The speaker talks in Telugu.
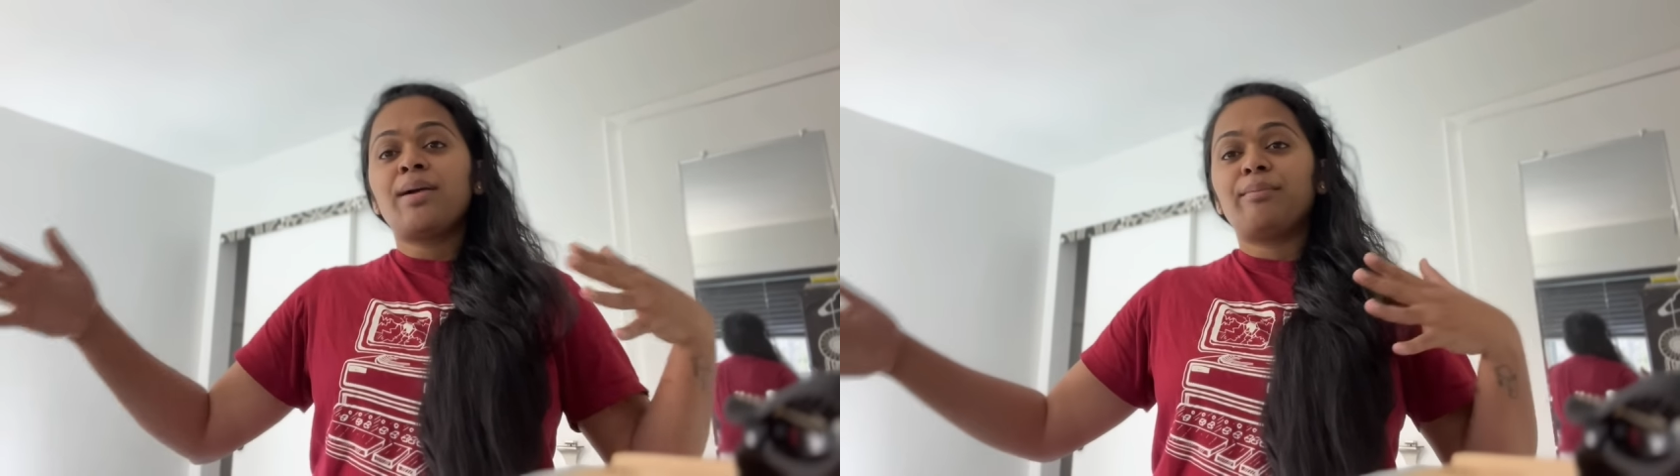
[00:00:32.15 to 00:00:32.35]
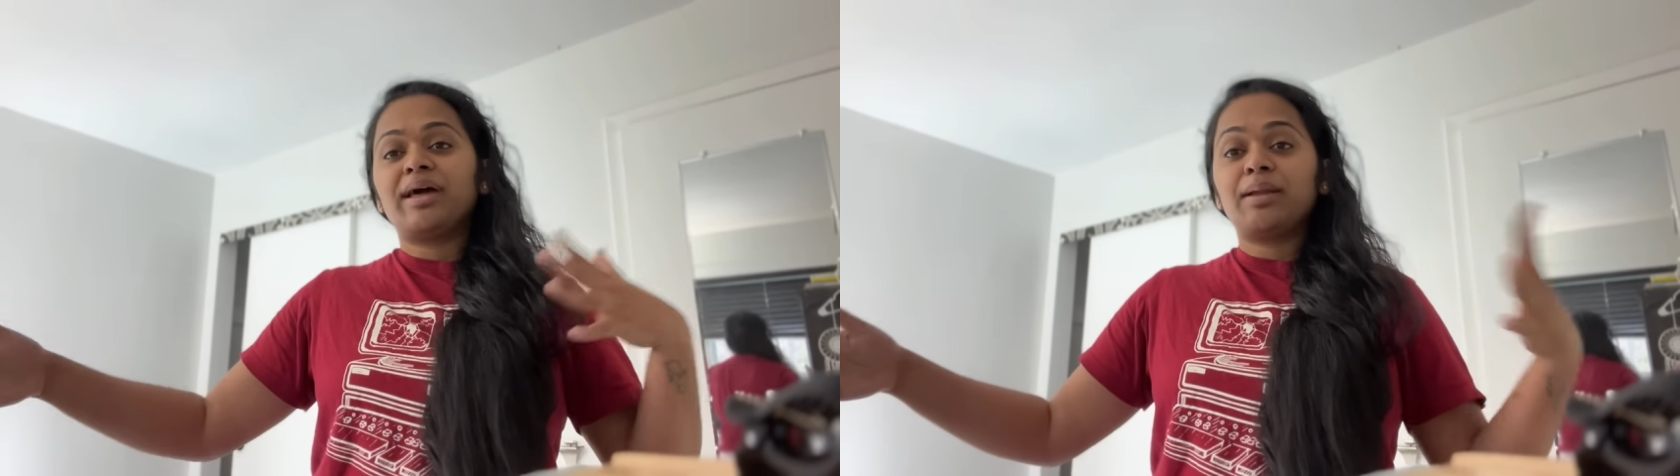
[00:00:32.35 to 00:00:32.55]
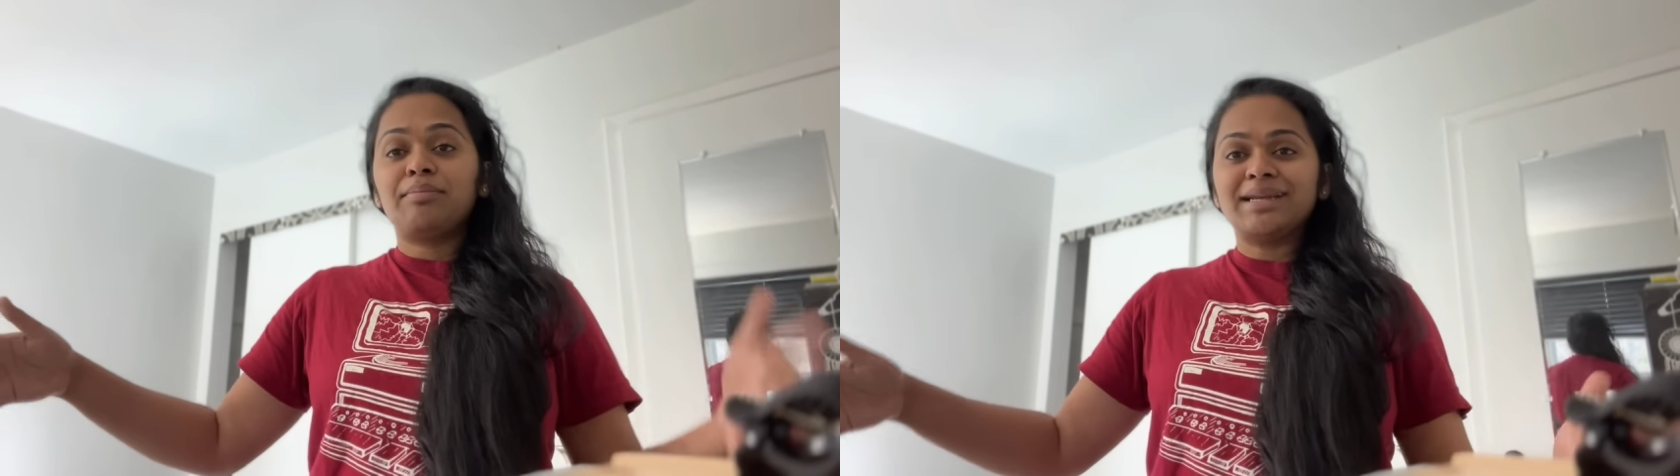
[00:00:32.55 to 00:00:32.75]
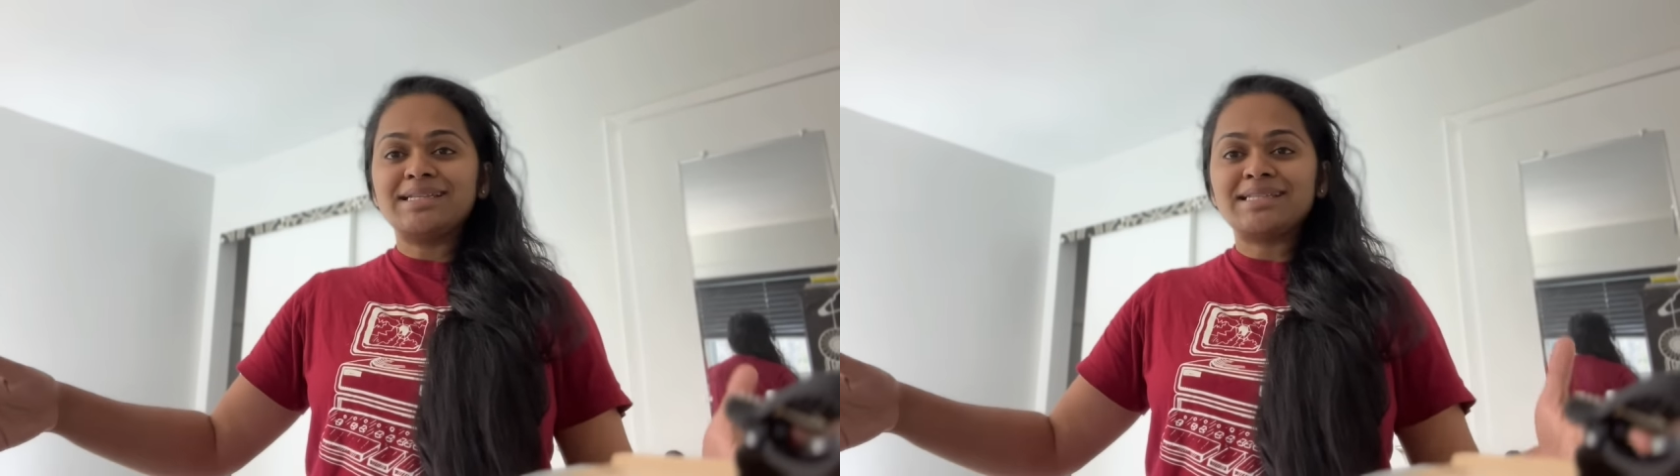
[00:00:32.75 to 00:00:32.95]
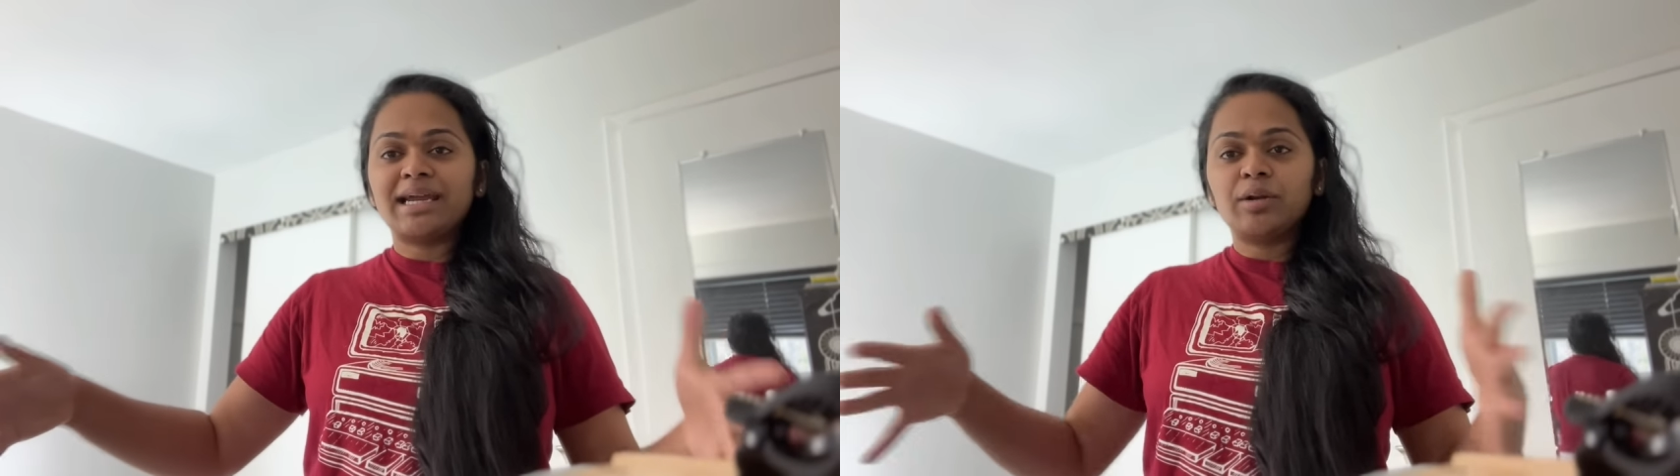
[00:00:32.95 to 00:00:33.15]
మన బెడ్
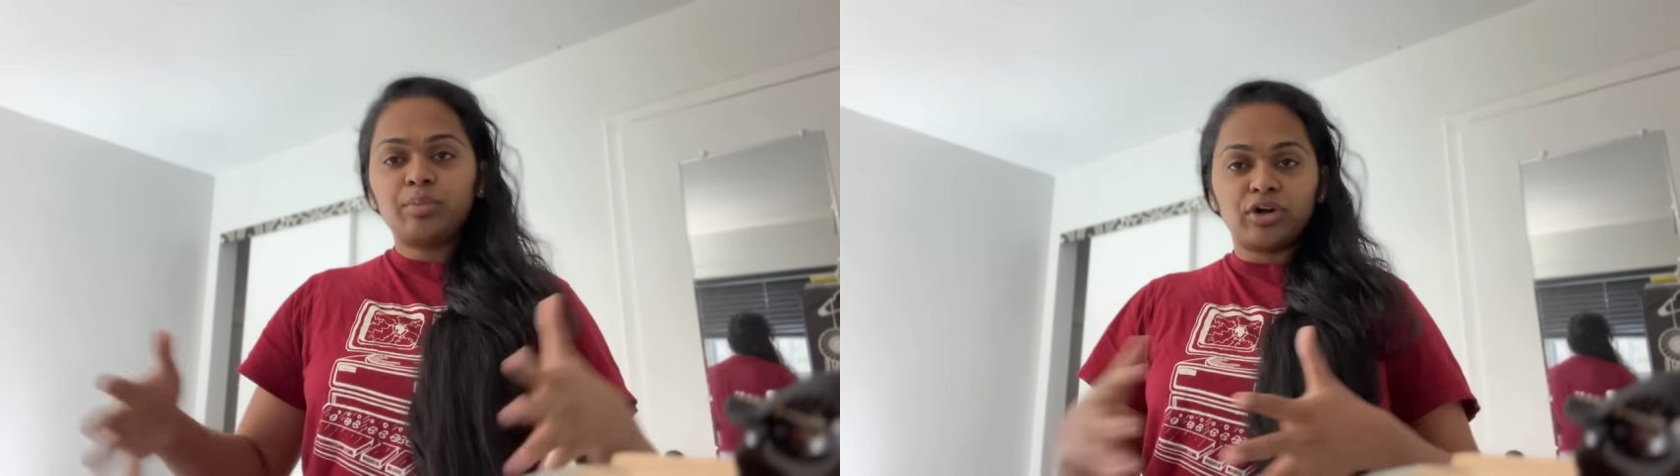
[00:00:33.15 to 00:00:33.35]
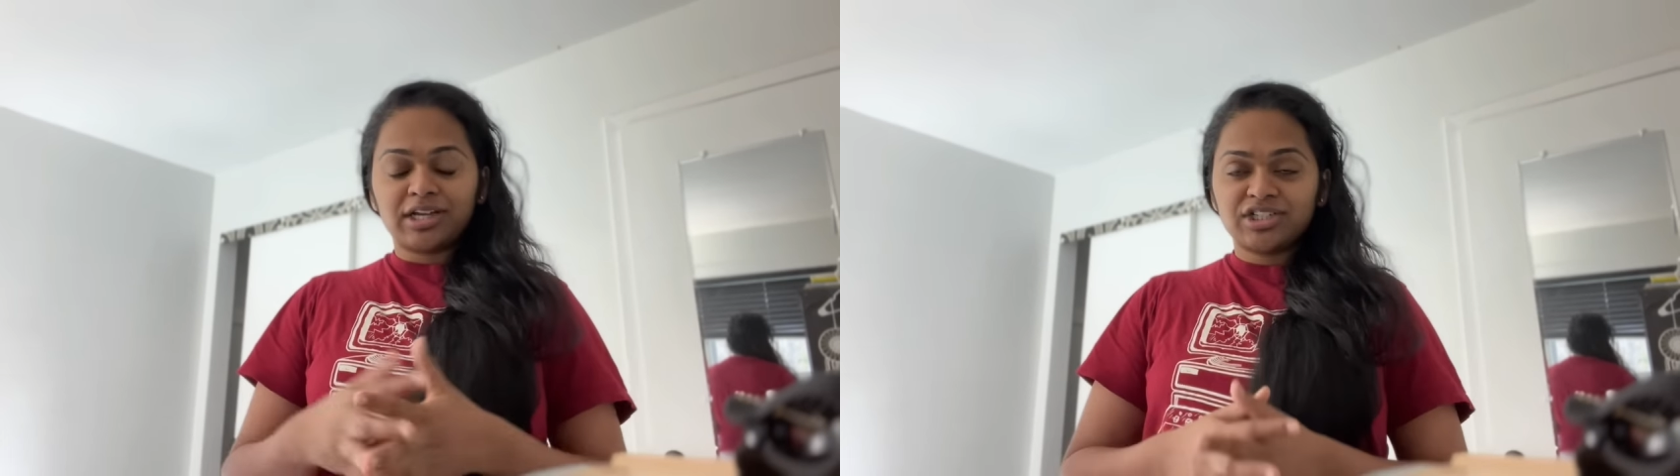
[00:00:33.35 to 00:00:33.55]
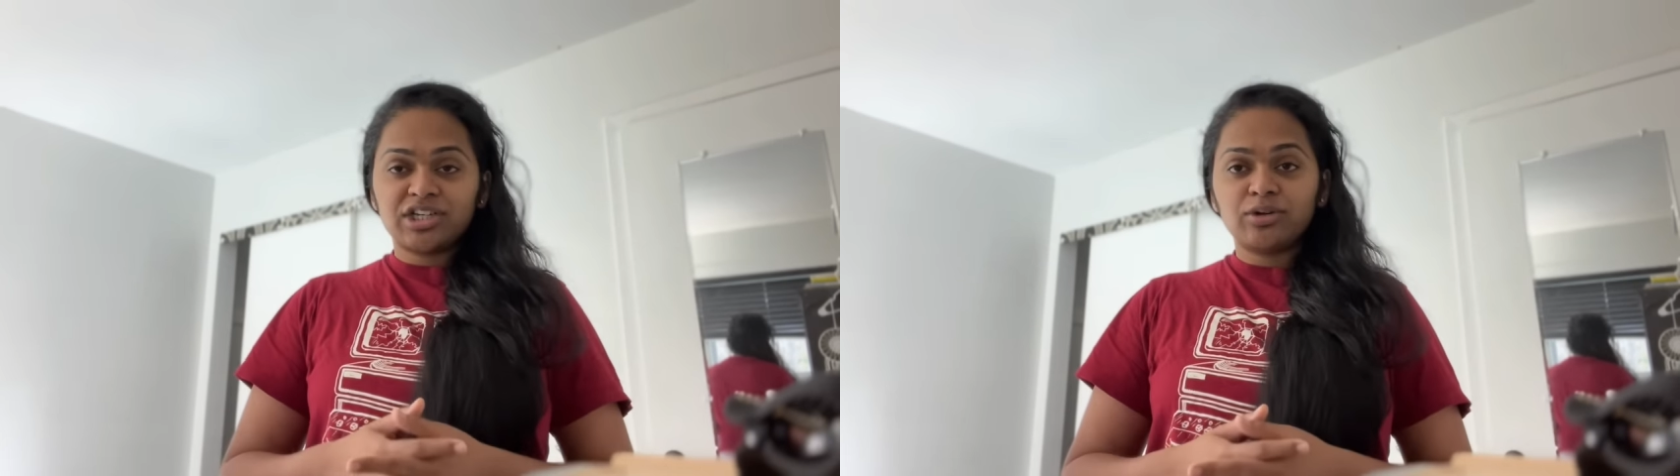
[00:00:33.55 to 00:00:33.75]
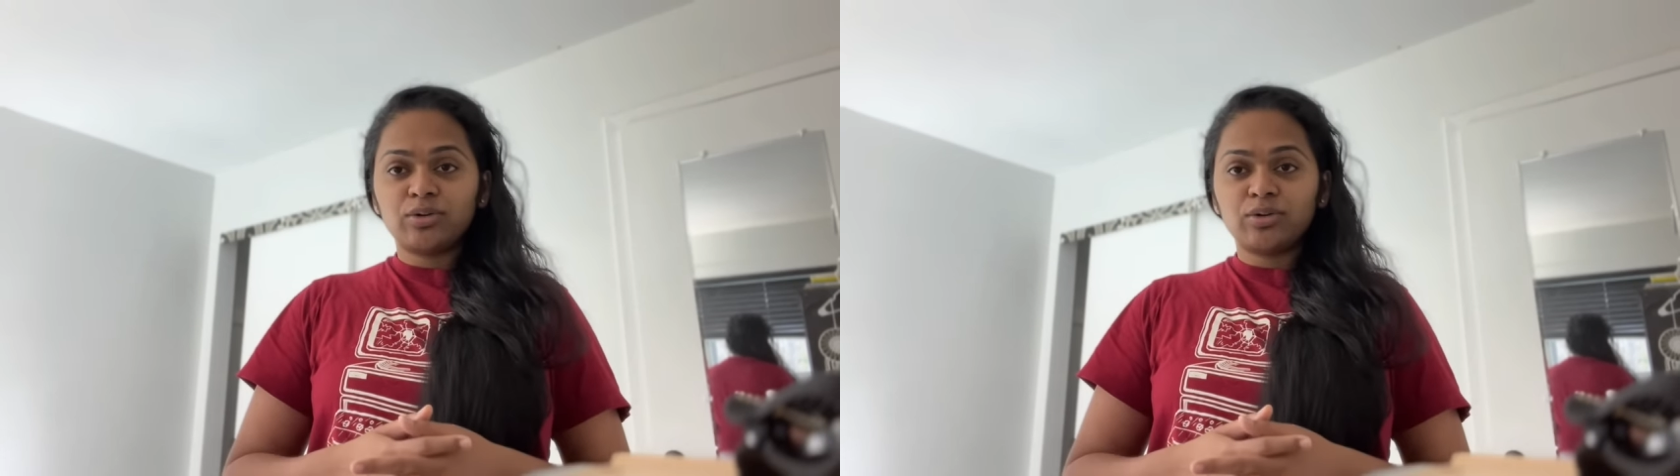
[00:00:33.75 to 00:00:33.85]
సైడ్ ప్రొటెక్షన్